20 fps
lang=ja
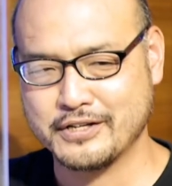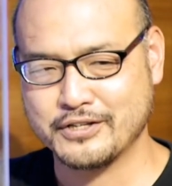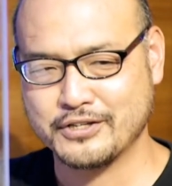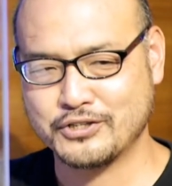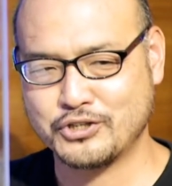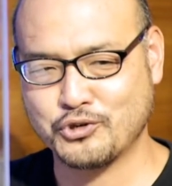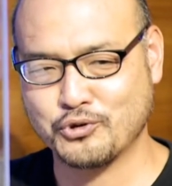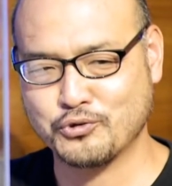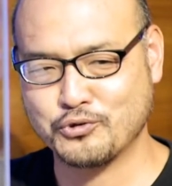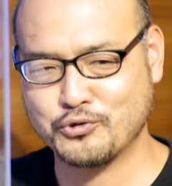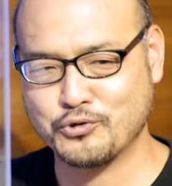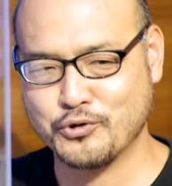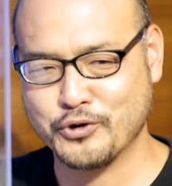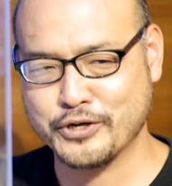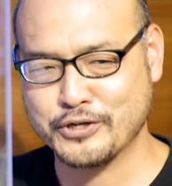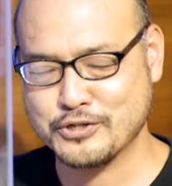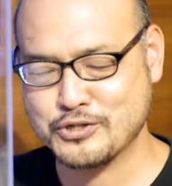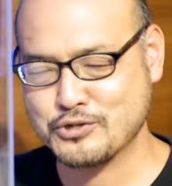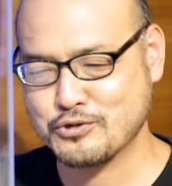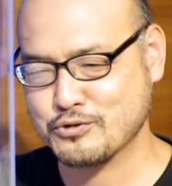曲を
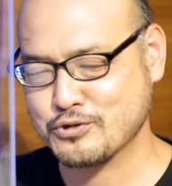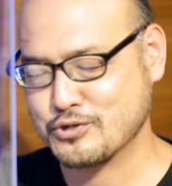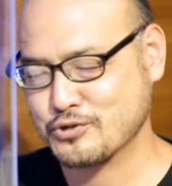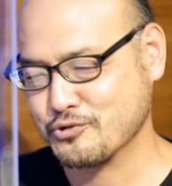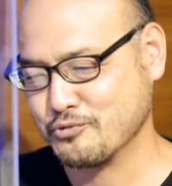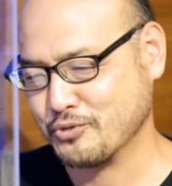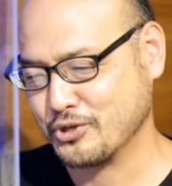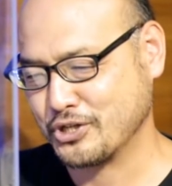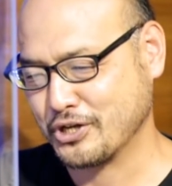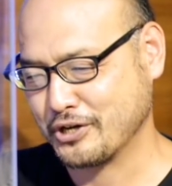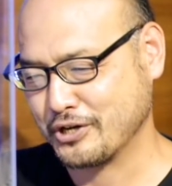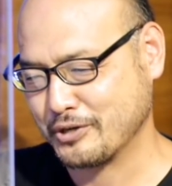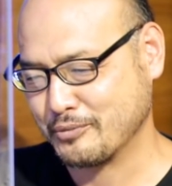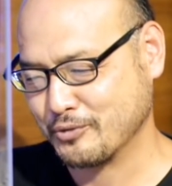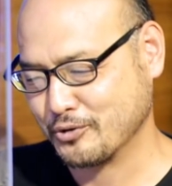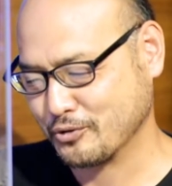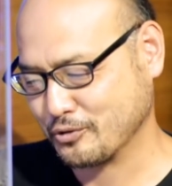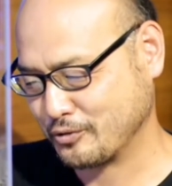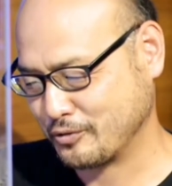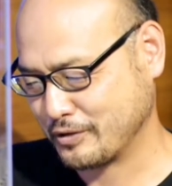演奏するみたいな
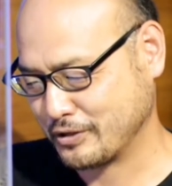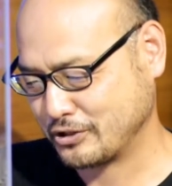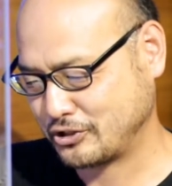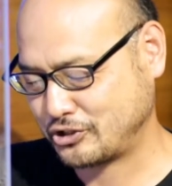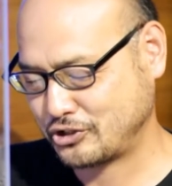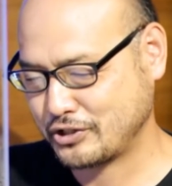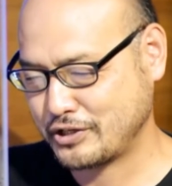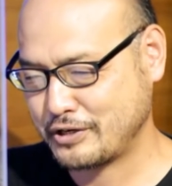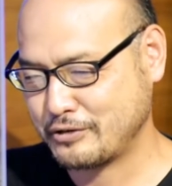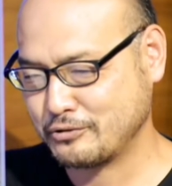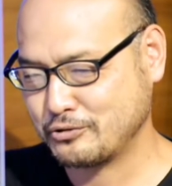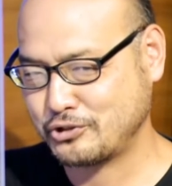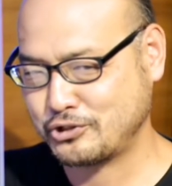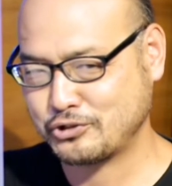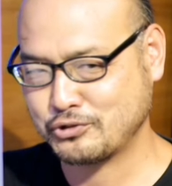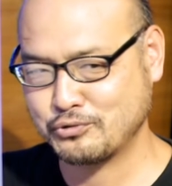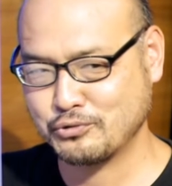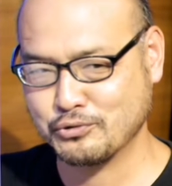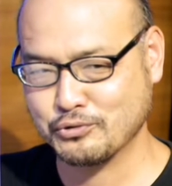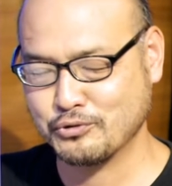ものとは違う思
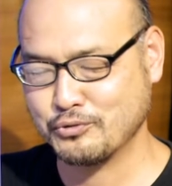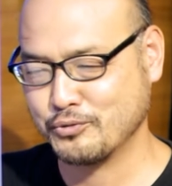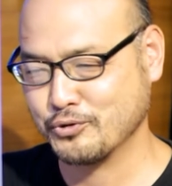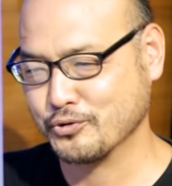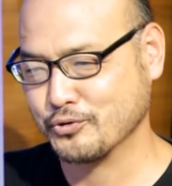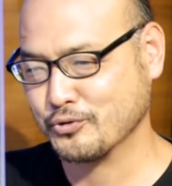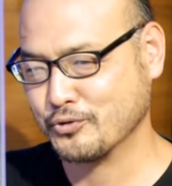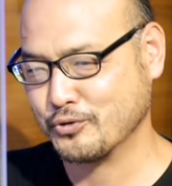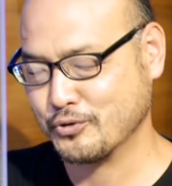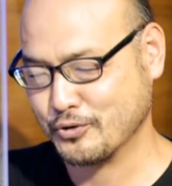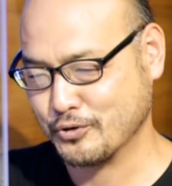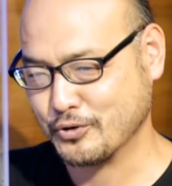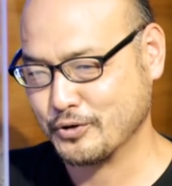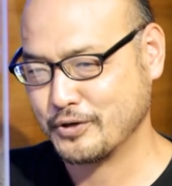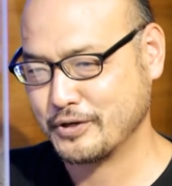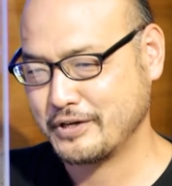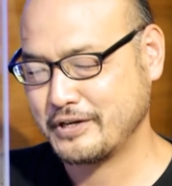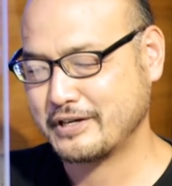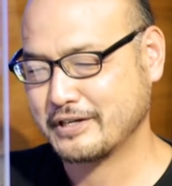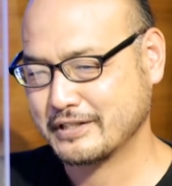考のものを、
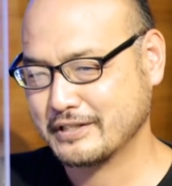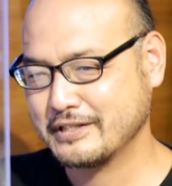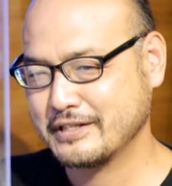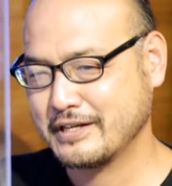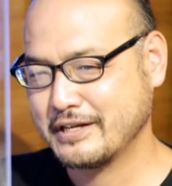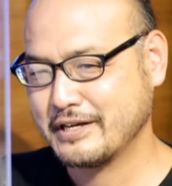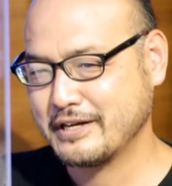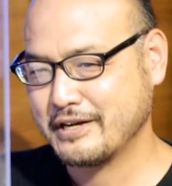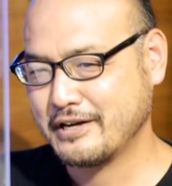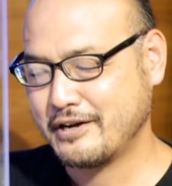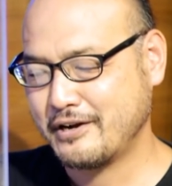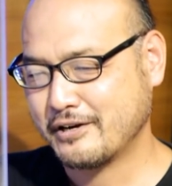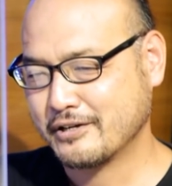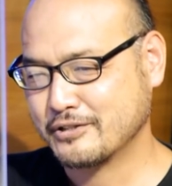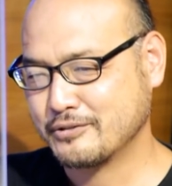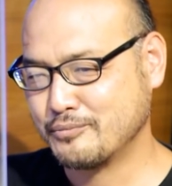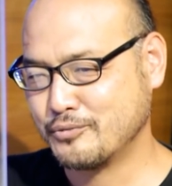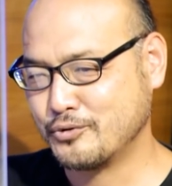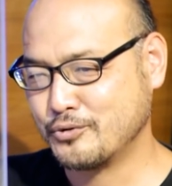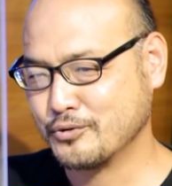
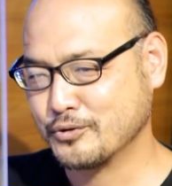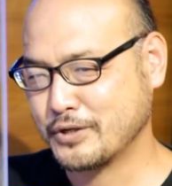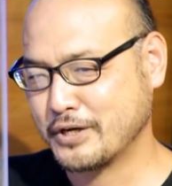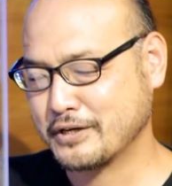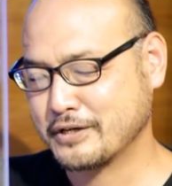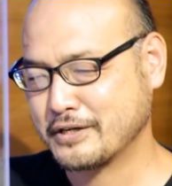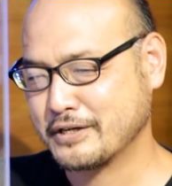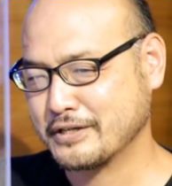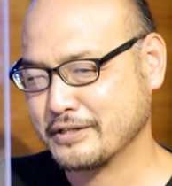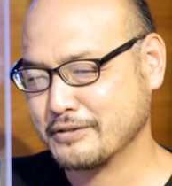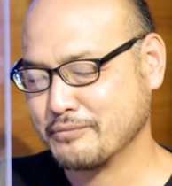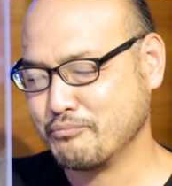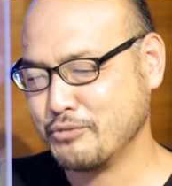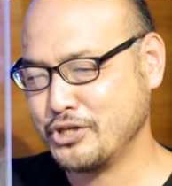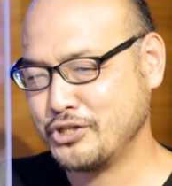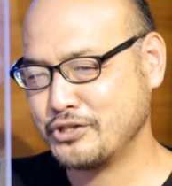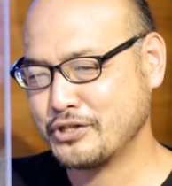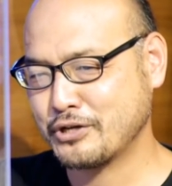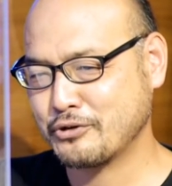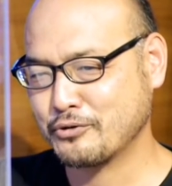もうなんかみ
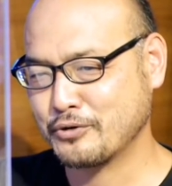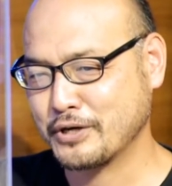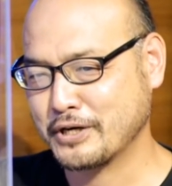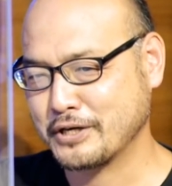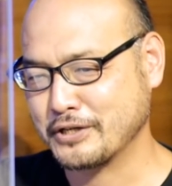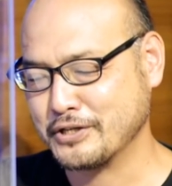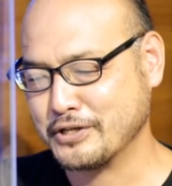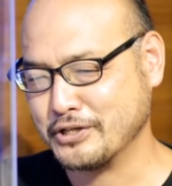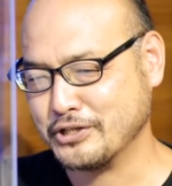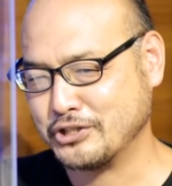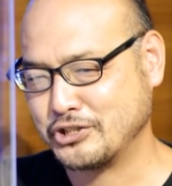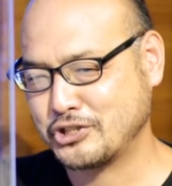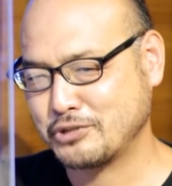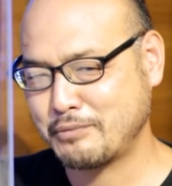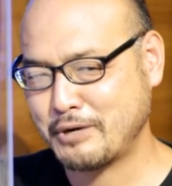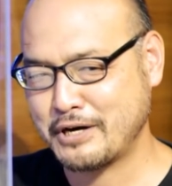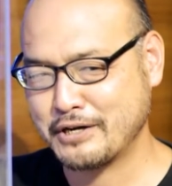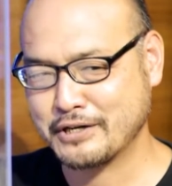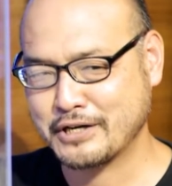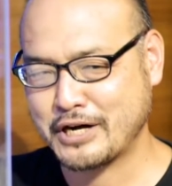んなの中で一
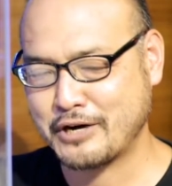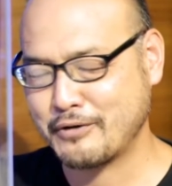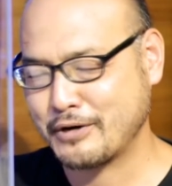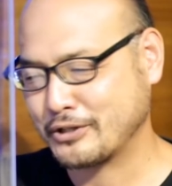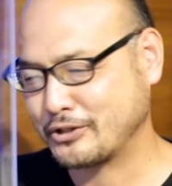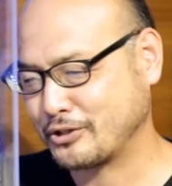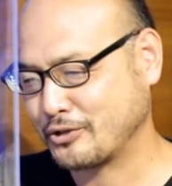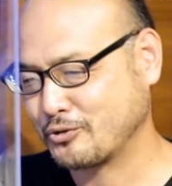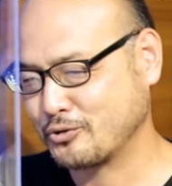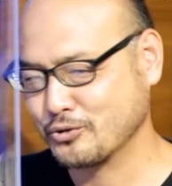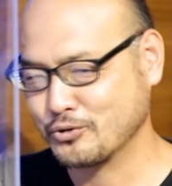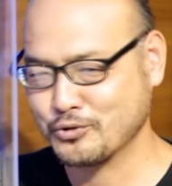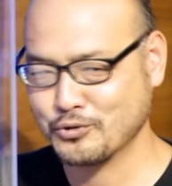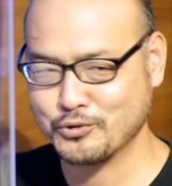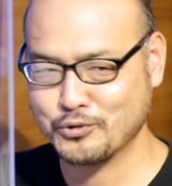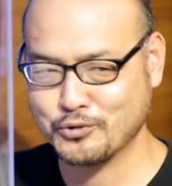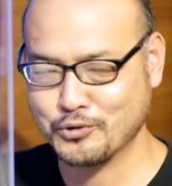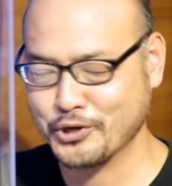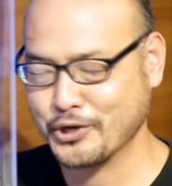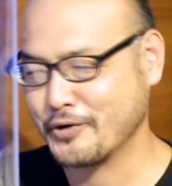番変わったこと
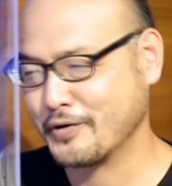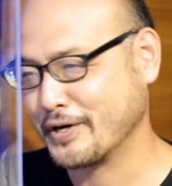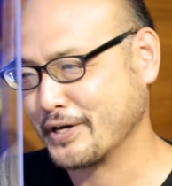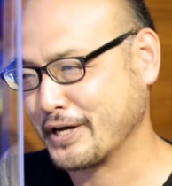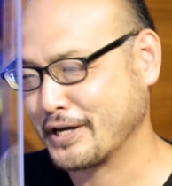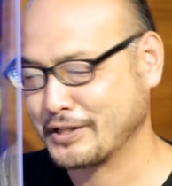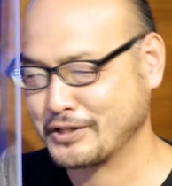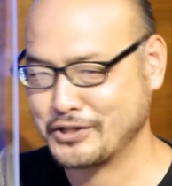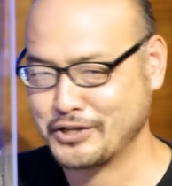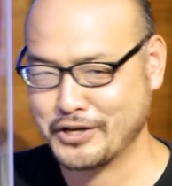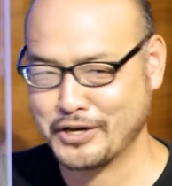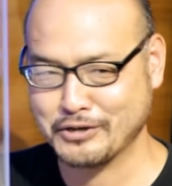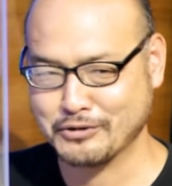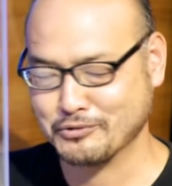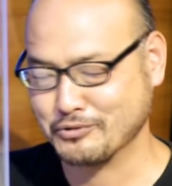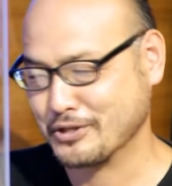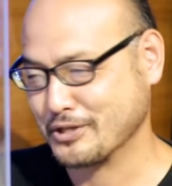を俺はやってやるんだぞみ